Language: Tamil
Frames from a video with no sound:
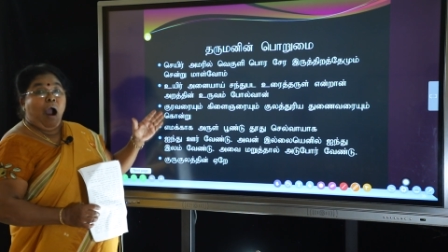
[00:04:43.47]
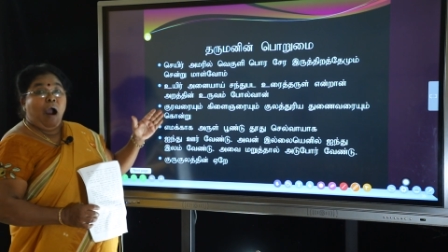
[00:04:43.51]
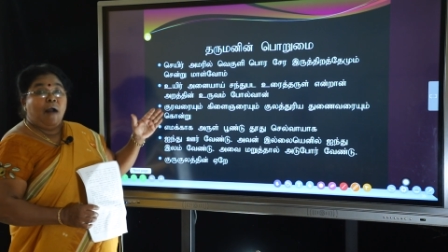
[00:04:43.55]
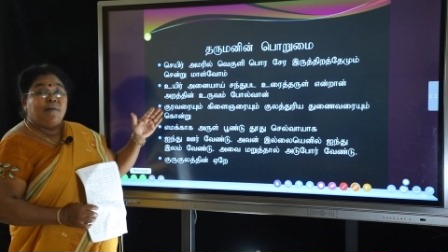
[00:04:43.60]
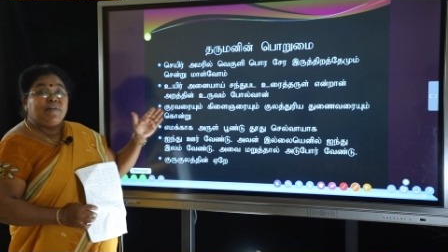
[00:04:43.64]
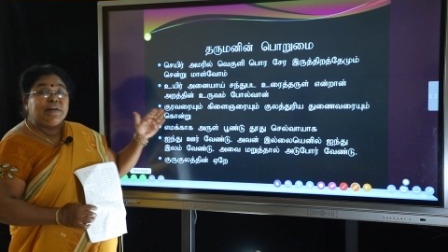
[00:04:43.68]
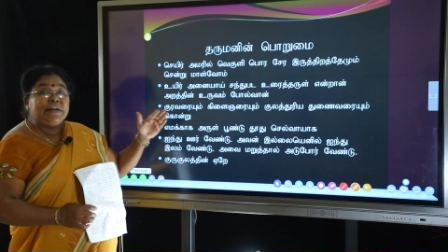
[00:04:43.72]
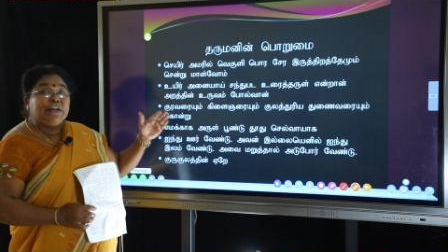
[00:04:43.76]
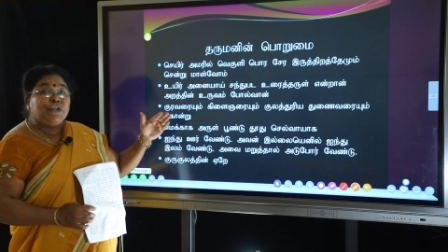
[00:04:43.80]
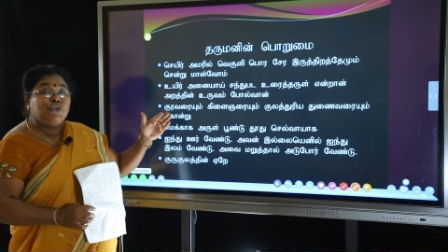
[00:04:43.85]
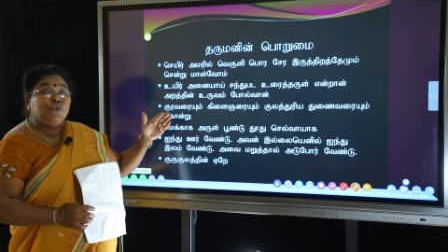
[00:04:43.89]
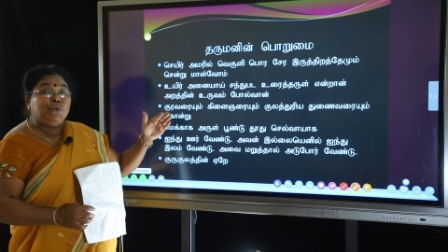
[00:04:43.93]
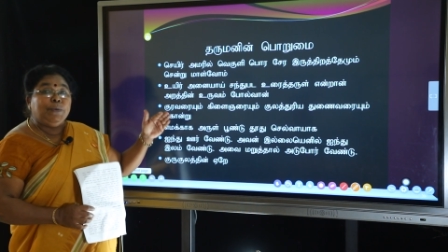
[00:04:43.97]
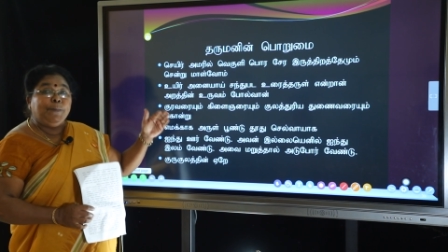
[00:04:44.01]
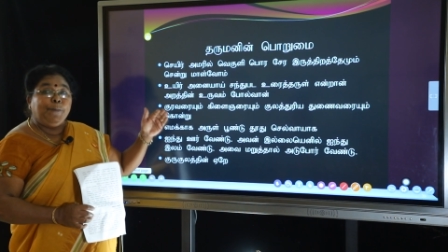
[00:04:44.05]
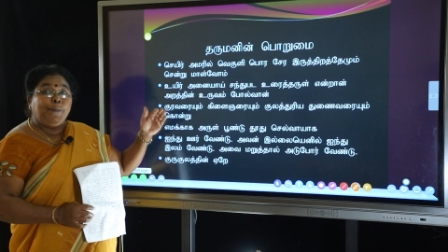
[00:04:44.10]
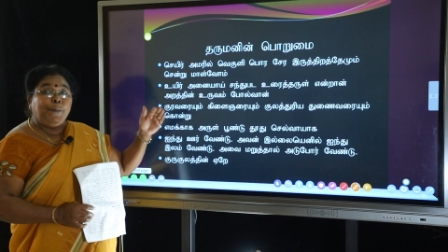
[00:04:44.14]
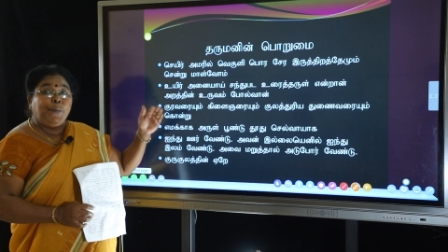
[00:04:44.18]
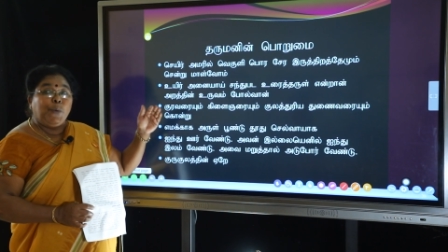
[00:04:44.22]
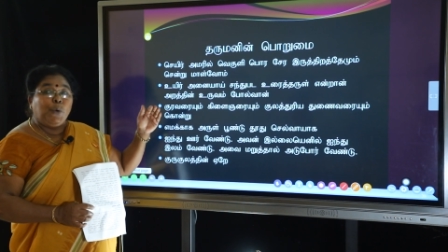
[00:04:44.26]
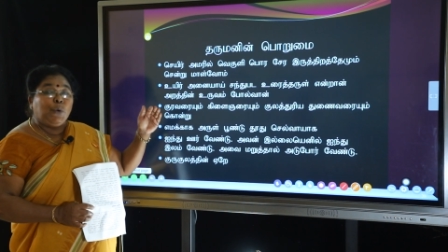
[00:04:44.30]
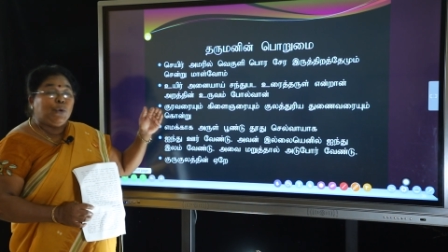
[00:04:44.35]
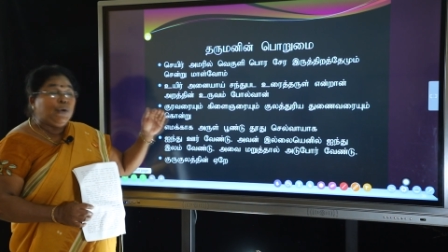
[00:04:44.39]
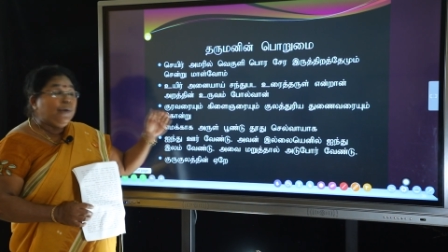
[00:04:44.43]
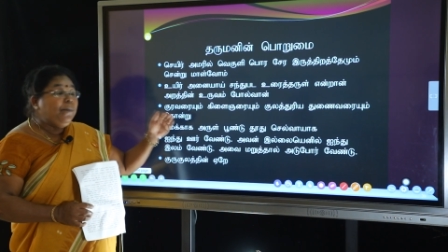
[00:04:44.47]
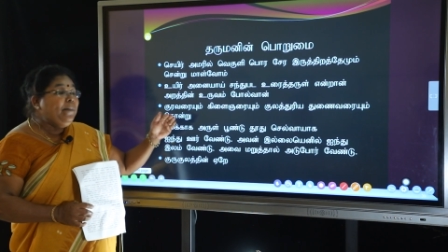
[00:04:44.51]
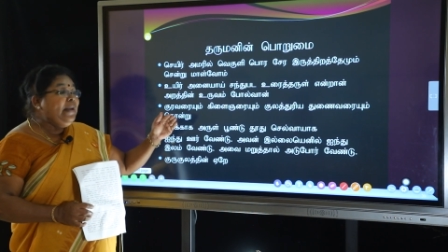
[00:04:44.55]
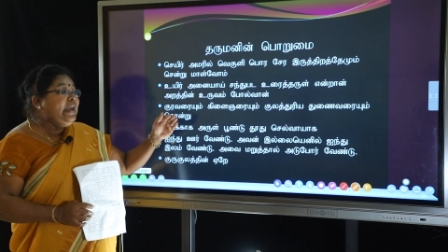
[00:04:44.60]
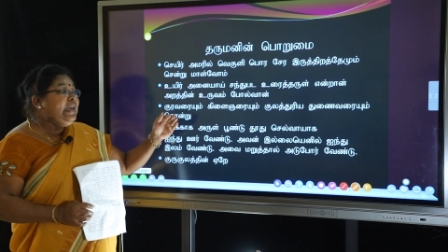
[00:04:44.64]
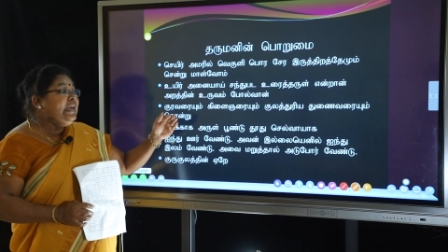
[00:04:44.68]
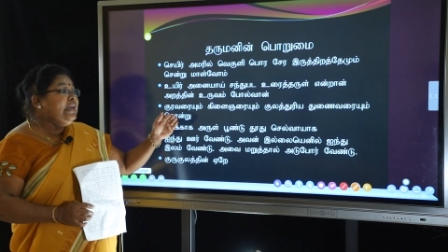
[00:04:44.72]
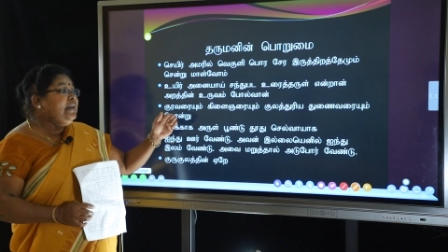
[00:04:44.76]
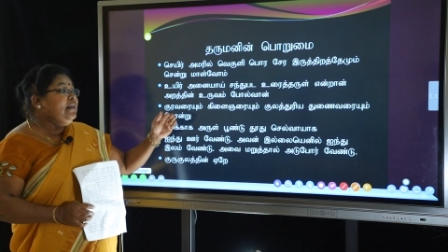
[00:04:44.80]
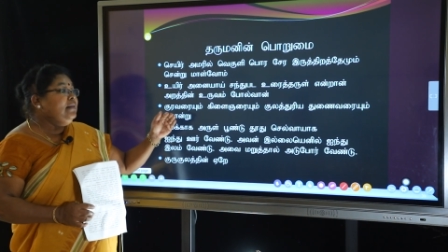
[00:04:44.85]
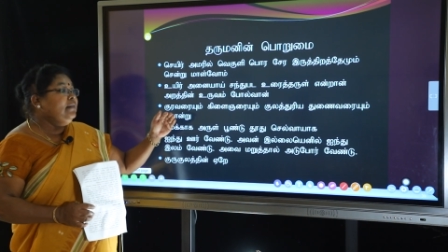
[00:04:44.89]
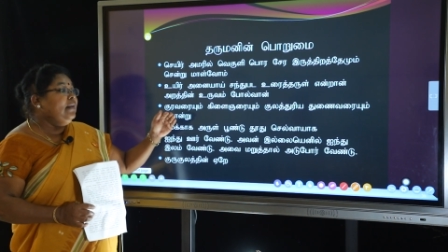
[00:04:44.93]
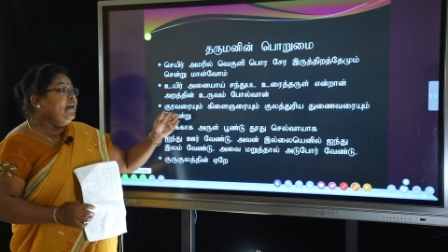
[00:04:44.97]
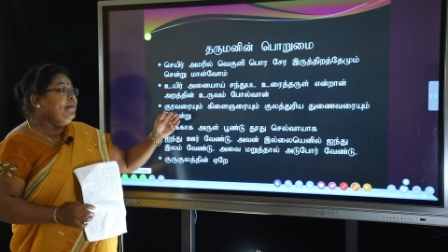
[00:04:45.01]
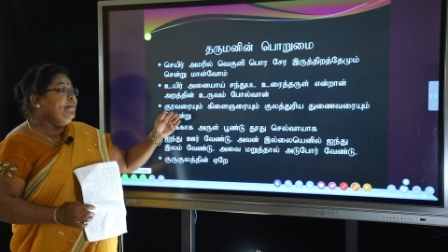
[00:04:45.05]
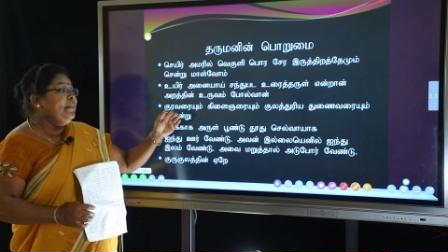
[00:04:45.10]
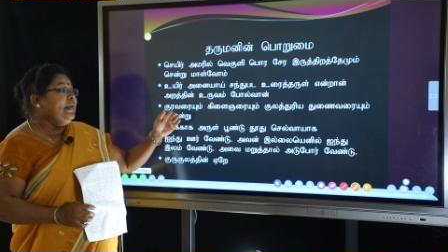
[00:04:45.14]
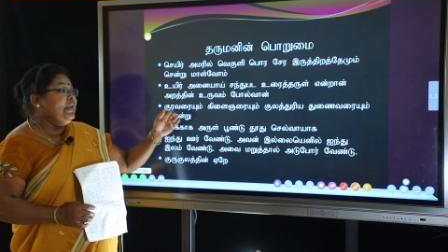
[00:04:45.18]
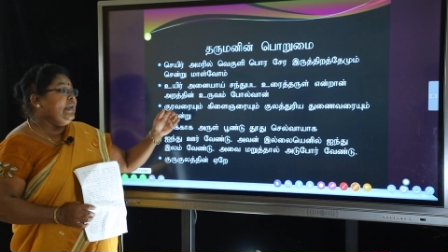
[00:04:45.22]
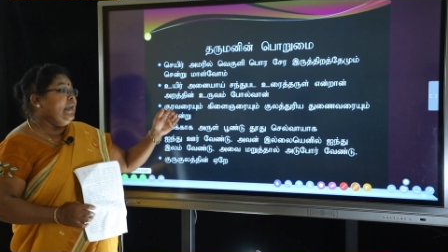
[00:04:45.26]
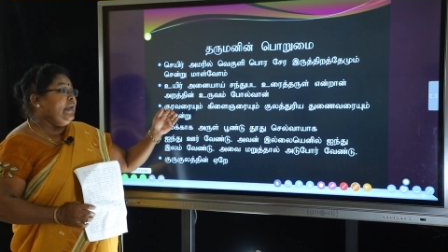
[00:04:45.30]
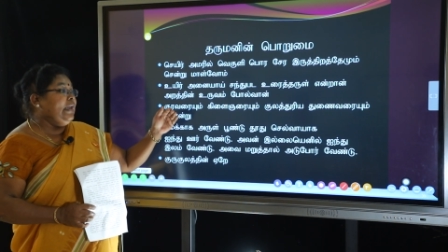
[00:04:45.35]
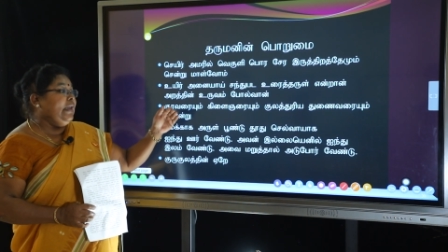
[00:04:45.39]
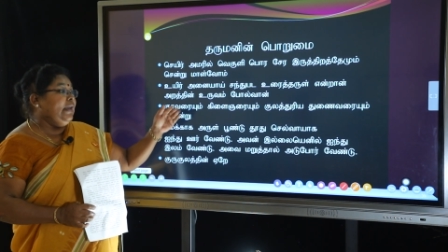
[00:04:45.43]
அவனது பொறுமையின்
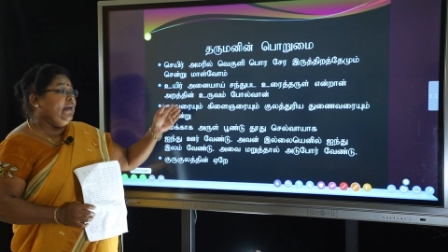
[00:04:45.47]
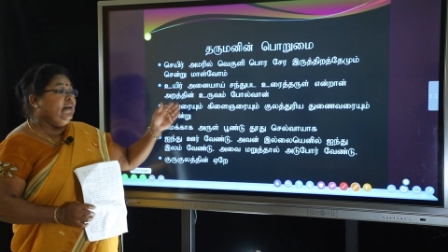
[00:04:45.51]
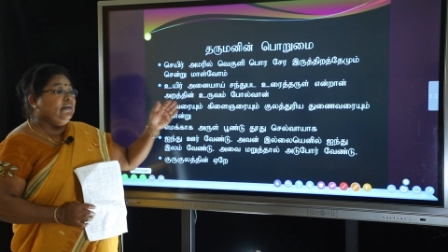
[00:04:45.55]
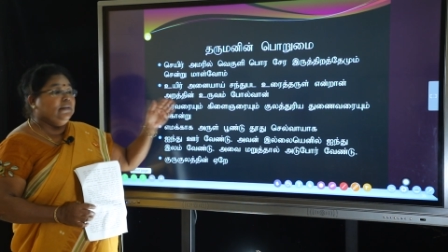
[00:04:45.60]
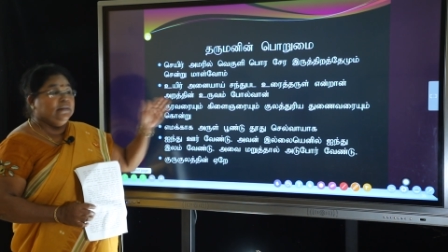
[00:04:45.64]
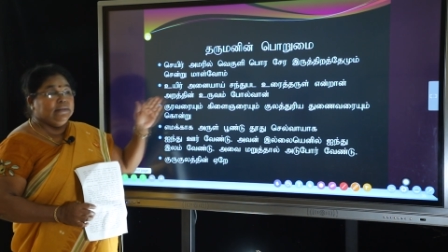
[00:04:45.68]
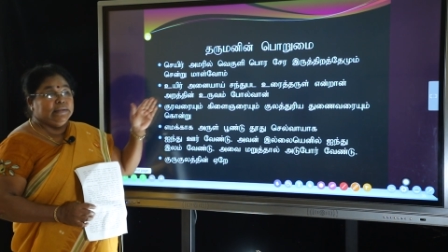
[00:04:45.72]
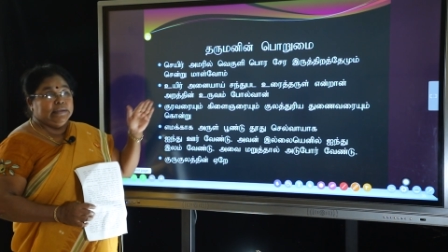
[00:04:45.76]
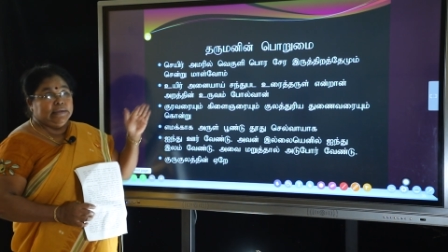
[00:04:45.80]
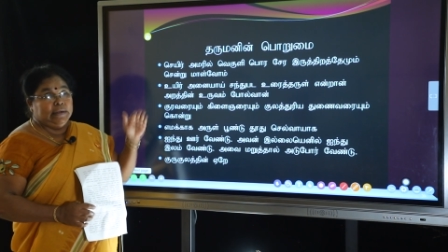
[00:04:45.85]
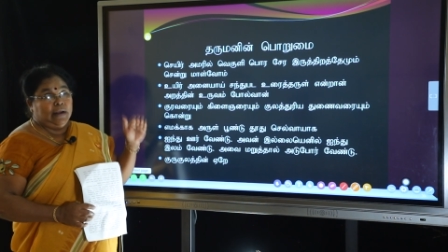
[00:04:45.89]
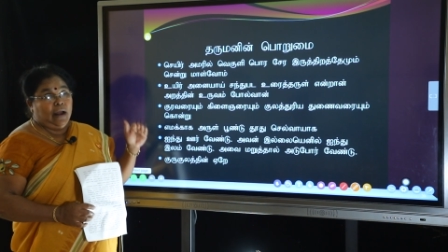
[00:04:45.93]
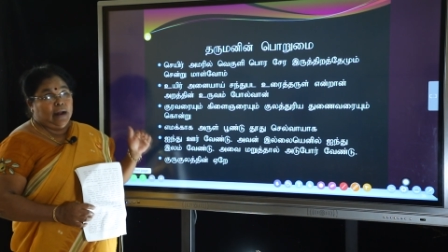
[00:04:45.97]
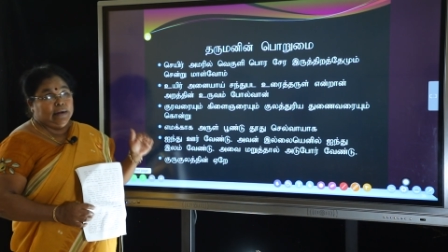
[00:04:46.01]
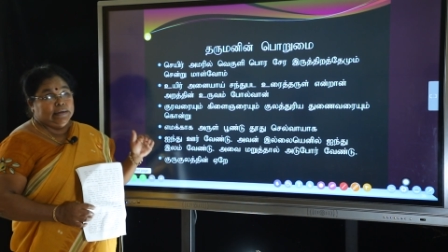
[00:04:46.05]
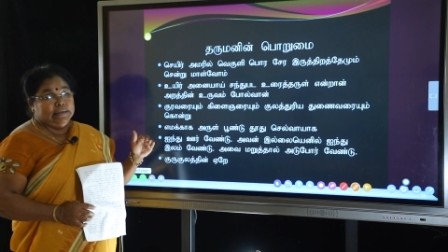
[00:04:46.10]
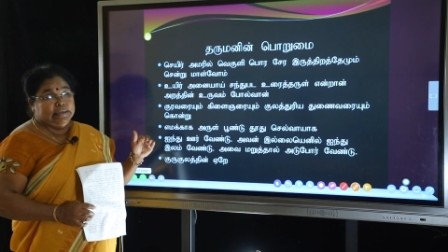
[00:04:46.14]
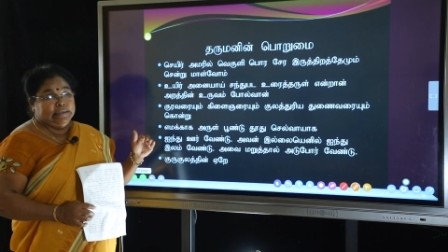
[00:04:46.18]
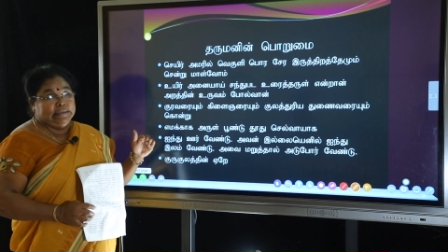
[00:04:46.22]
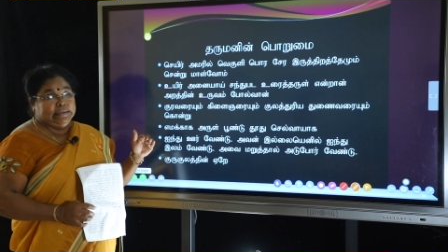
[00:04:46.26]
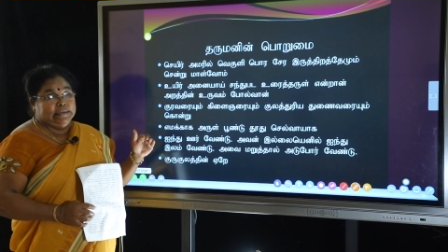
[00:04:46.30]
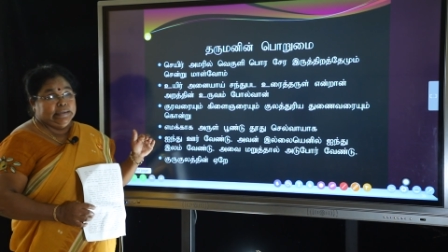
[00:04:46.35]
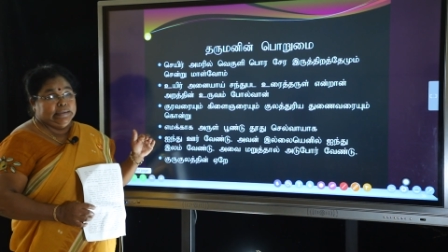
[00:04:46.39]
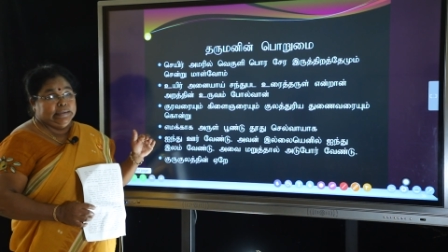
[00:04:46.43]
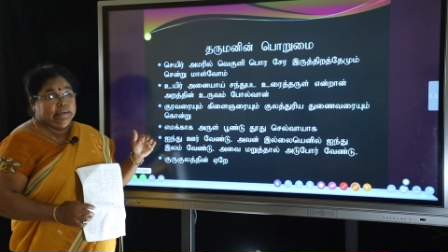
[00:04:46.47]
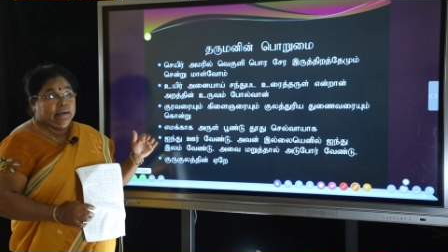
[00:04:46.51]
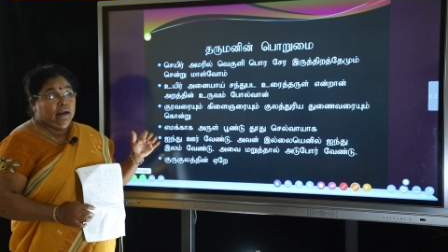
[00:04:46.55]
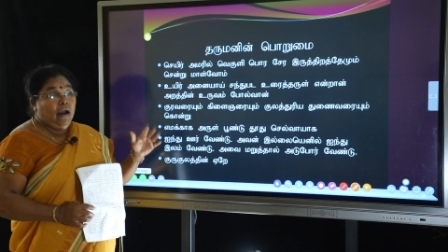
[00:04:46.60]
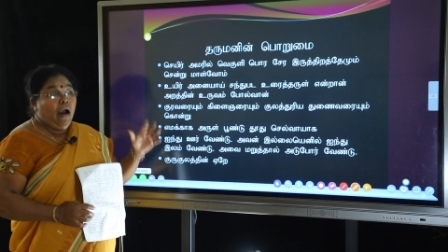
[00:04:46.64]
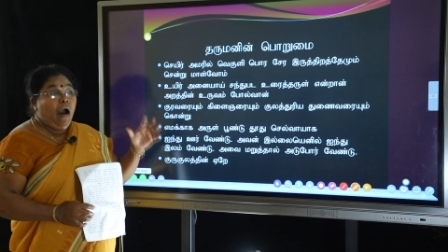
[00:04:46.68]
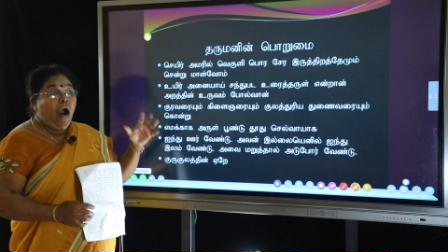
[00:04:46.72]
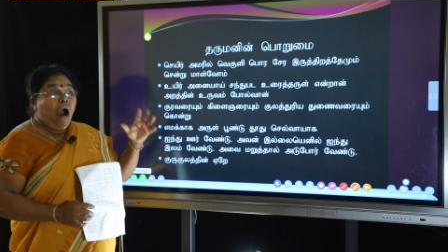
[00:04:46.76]
தன்மையை எடுத்து காட்டுகின்றது